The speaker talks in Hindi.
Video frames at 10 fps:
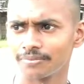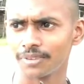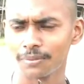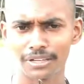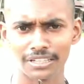
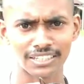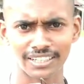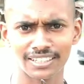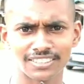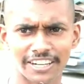मैं भी रास्ता
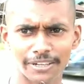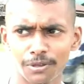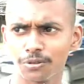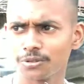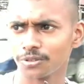के साइड पे
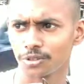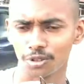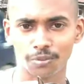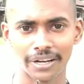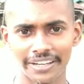हूँ
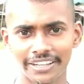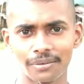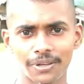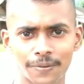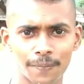सत्रह माइल एरिया
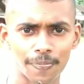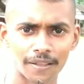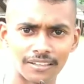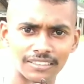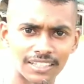में
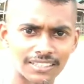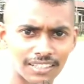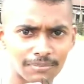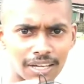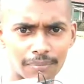इसके
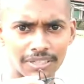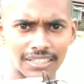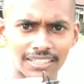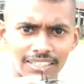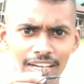साथ मैं अभी
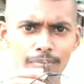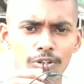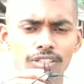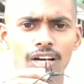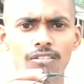चलते चलते
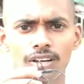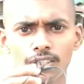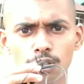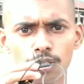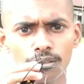आपको दिखाऊँगा
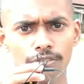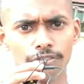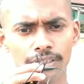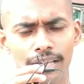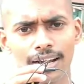जो
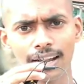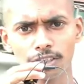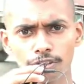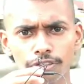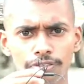यहाँ का
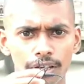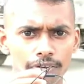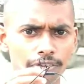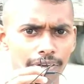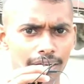जो
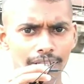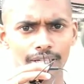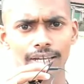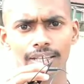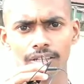विवेकानंद
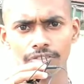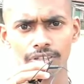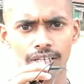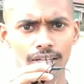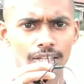केंद्र
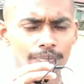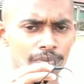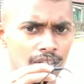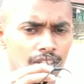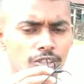विद्यालय
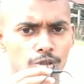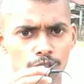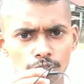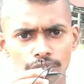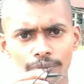
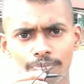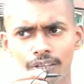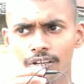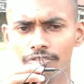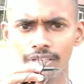स्कूल जो है
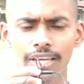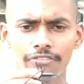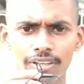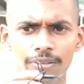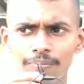
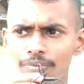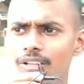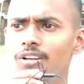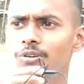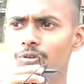वी
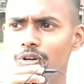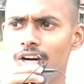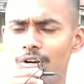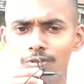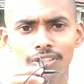
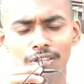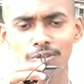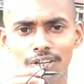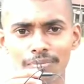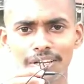उसका
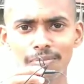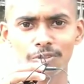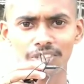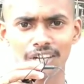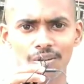थोड़ा मैं
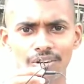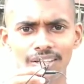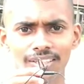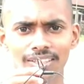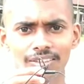आपको दिखाऊँगा
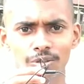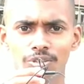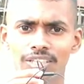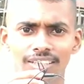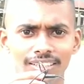तो
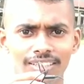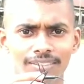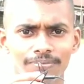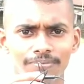चलते हैं